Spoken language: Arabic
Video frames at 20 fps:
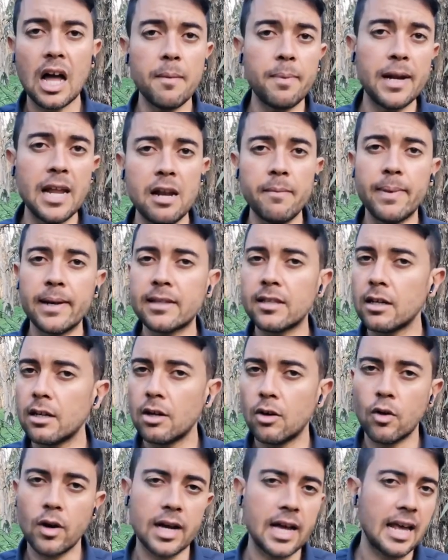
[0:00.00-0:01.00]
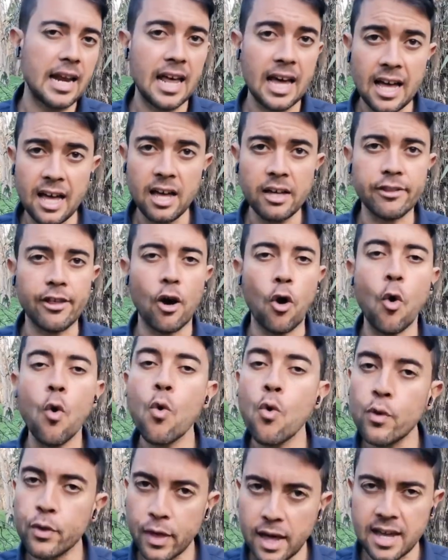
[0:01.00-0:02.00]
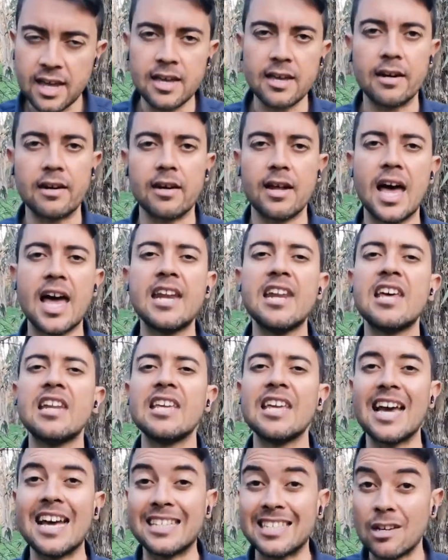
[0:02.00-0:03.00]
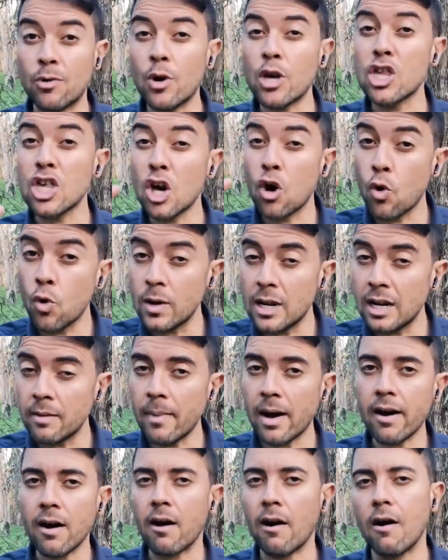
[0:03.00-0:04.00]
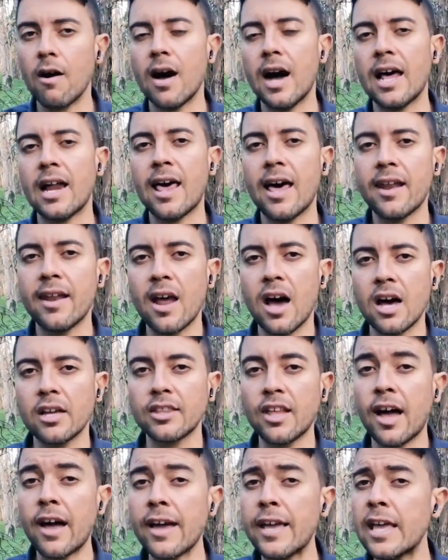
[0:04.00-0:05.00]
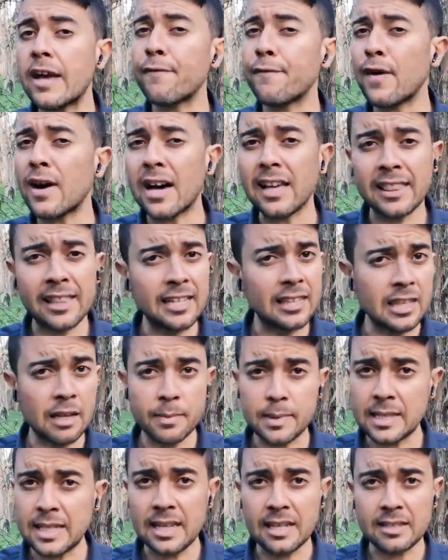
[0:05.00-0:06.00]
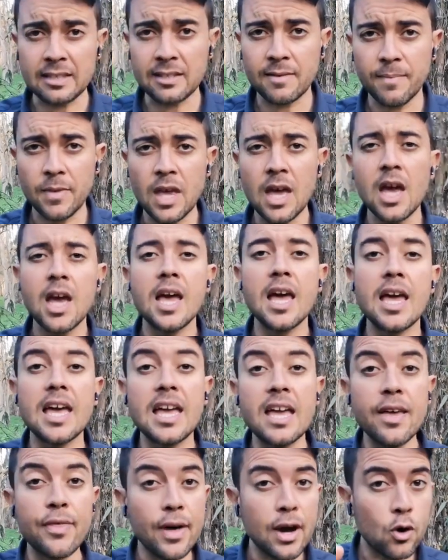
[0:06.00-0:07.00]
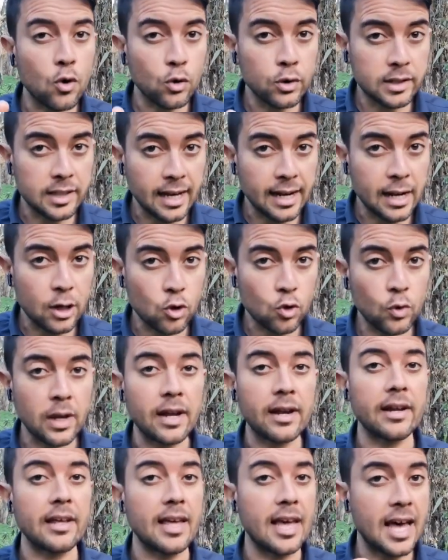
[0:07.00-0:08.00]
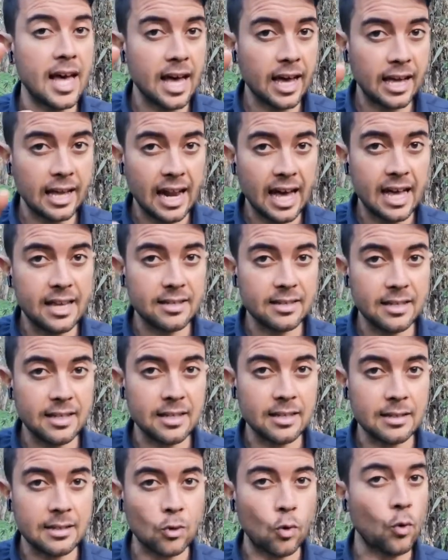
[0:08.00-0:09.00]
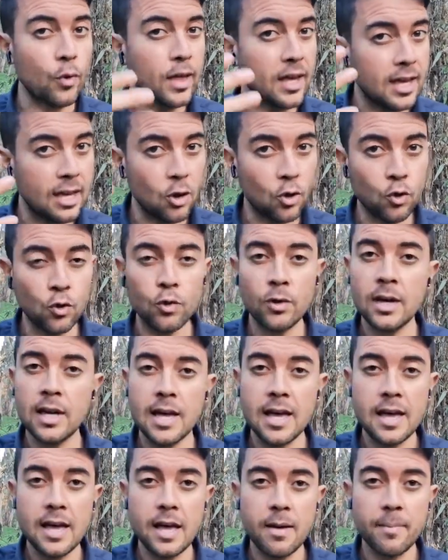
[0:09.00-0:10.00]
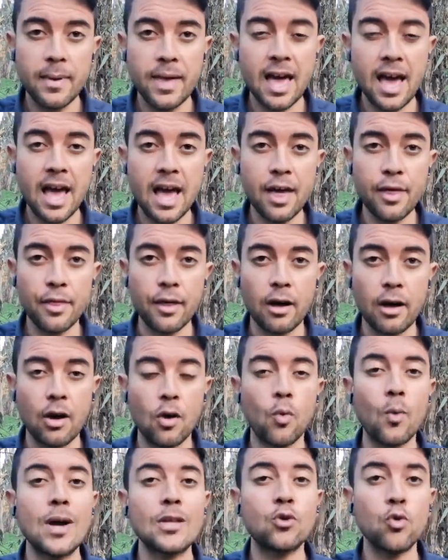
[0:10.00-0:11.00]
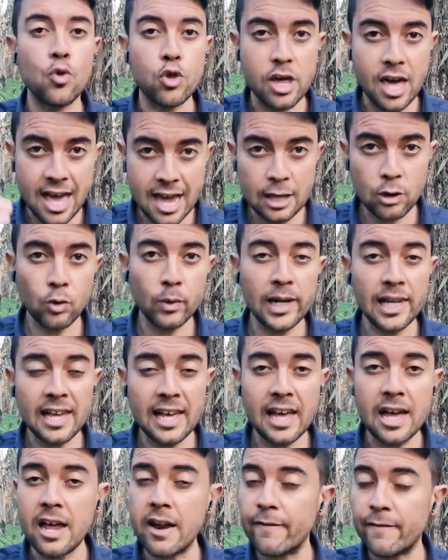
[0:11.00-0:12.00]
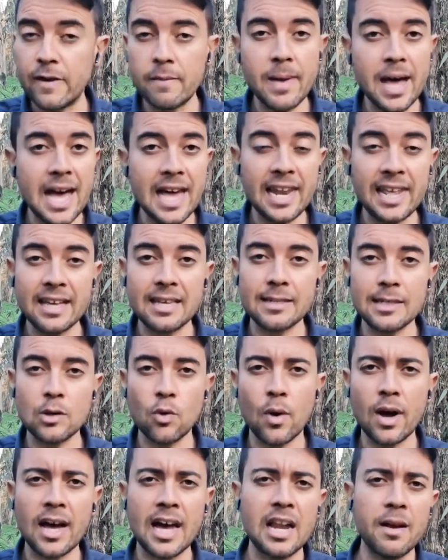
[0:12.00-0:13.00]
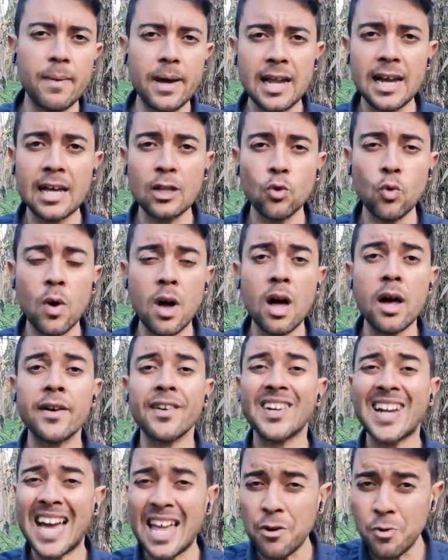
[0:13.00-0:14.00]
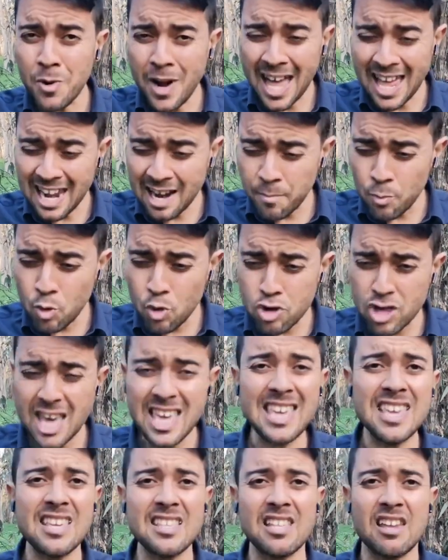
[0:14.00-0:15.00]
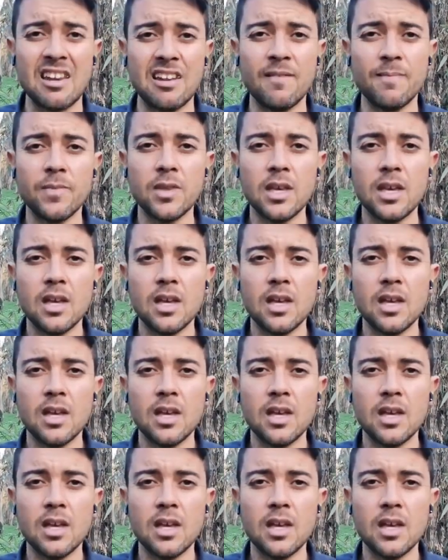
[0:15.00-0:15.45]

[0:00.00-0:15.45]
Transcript: قبل البدء وكالعادة أذكر أنني أتوجه للمرأة على أنها ضحية فقط للتبسيط إذا كنت رجلا يا أخي العزيز أذكر بهذا وتشاهدني الآن فما عليك سوى قلب الأدوار نحن نعلم جيدا